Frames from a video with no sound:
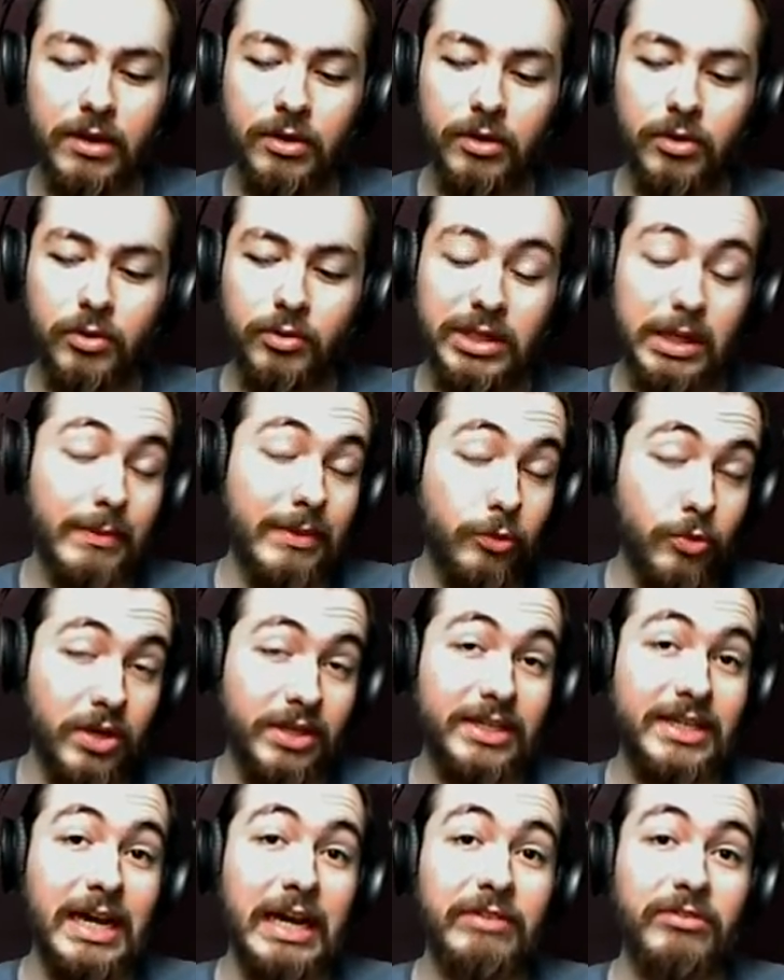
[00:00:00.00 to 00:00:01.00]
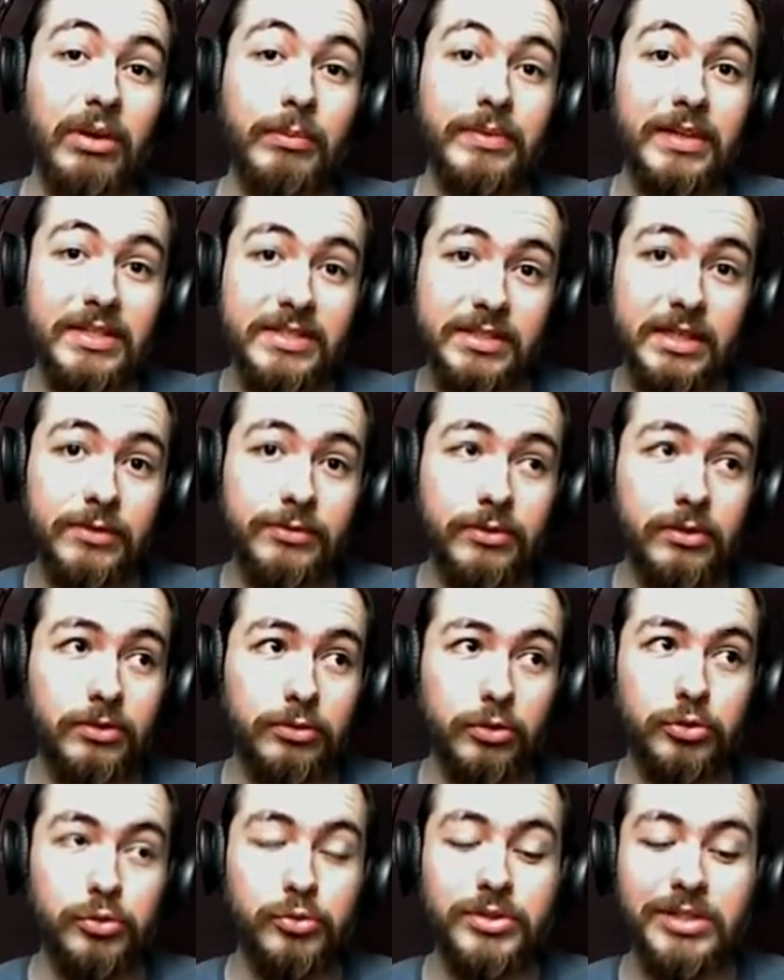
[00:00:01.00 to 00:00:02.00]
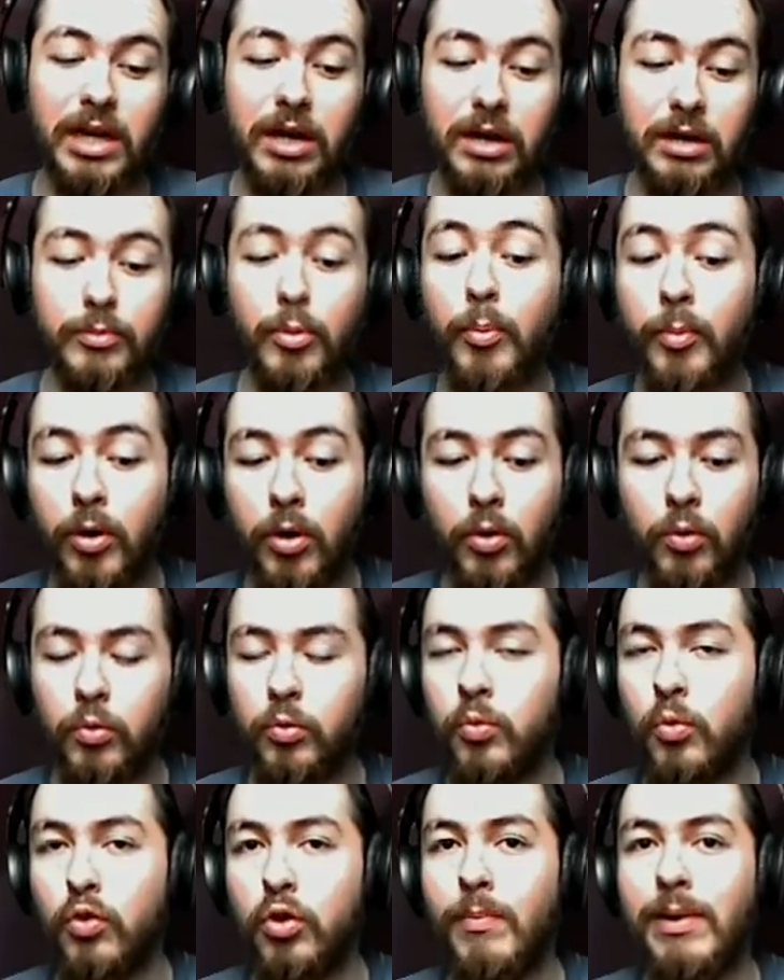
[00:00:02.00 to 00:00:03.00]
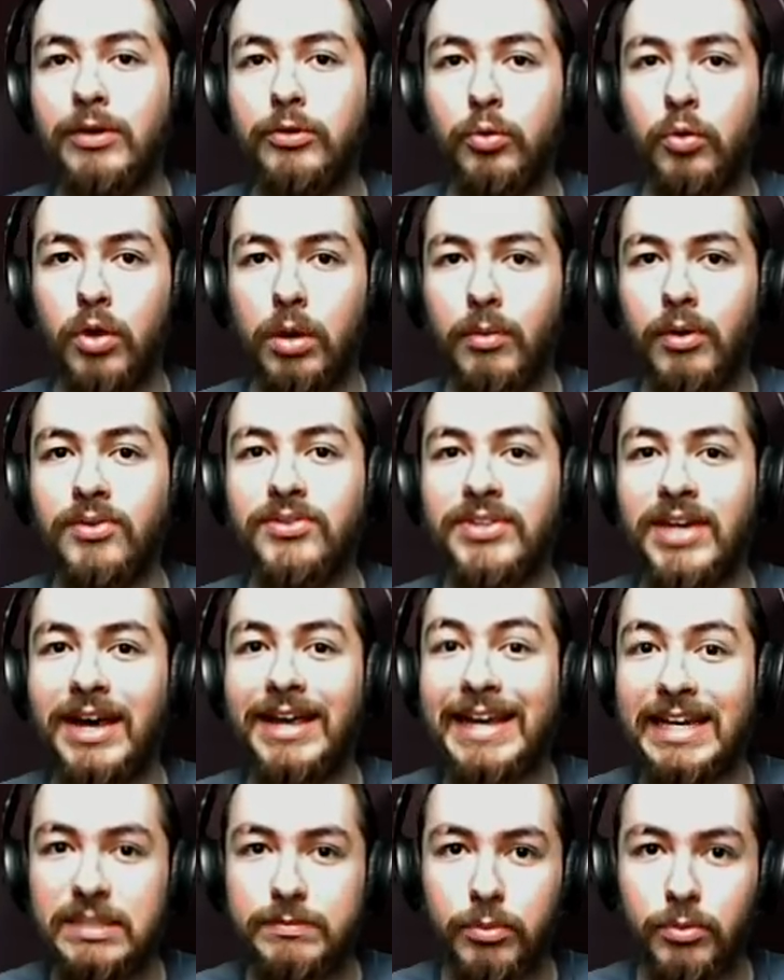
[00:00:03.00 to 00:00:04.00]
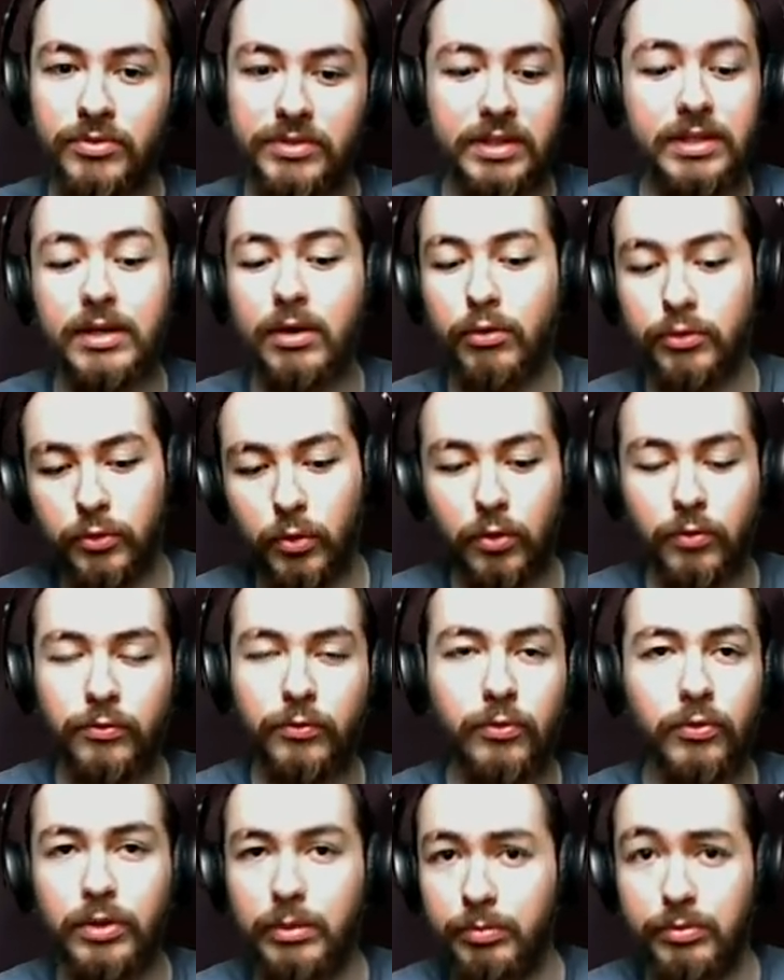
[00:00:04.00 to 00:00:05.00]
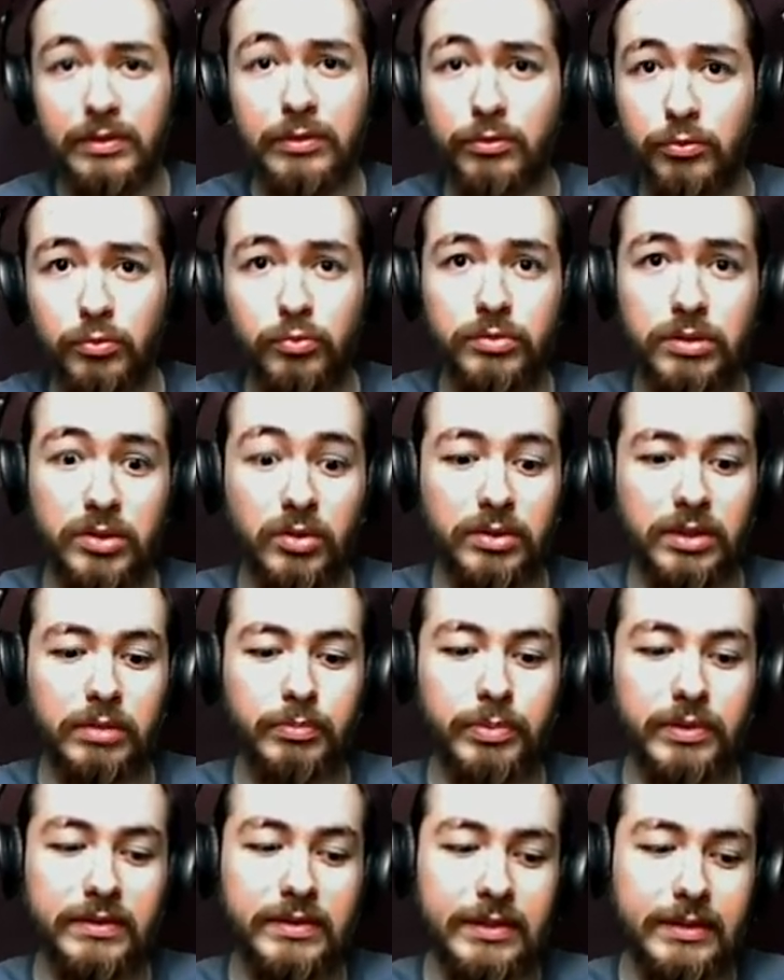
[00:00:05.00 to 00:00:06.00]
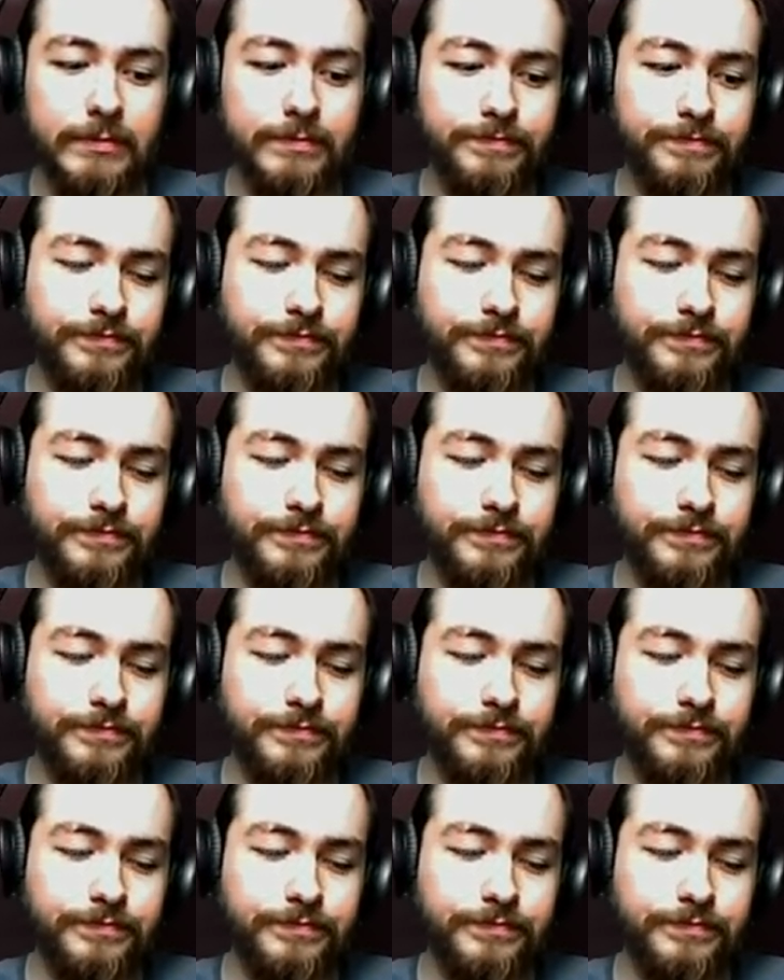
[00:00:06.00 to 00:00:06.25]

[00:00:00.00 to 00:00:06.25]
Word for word: Euh, on a Manoir qui arrive à bien se défendre jusqu'à un moment où le bateau commence à exploser, il rentre en feu et puis tout est en train de péter.